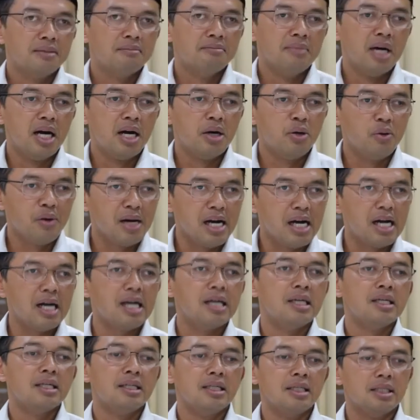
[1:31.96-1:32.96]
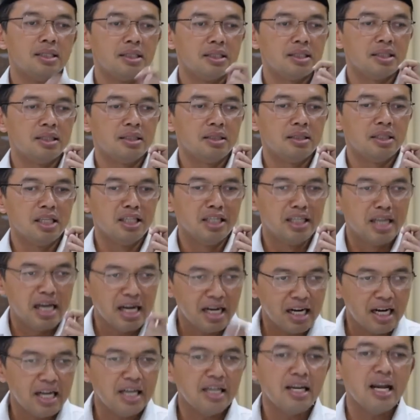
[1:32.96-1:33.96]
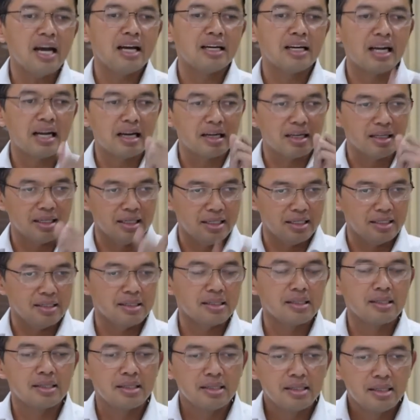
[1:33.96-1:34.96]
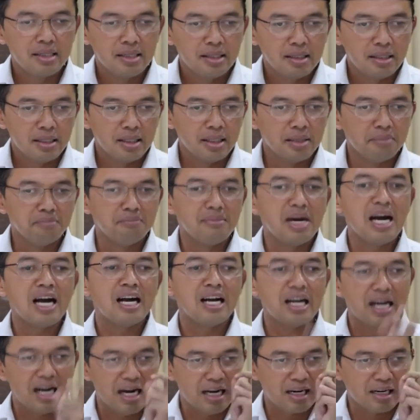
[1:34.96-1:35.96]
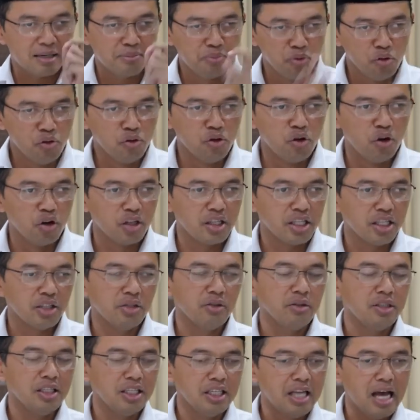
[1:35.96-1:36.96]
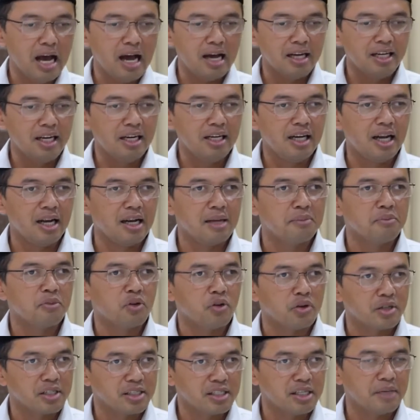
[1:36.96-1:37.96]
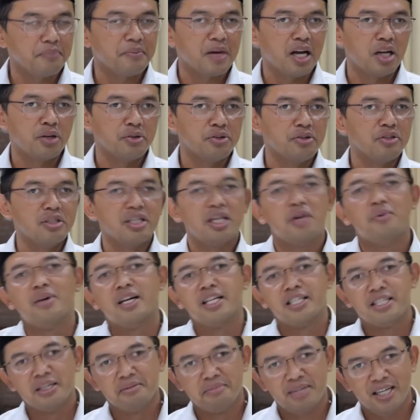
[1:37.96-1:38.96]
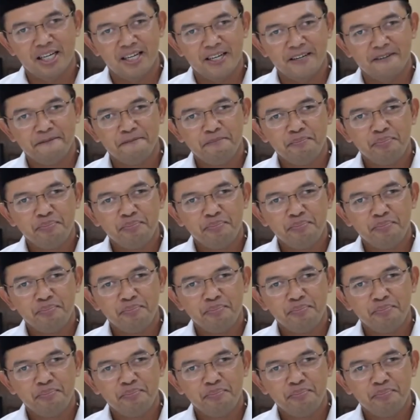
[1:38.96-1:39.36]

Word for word: bahwa uh, tindakan anarkis makar. Uh, makar, bugot itu tidak ada dalam konsep Ahlussunnah wal Jamaah.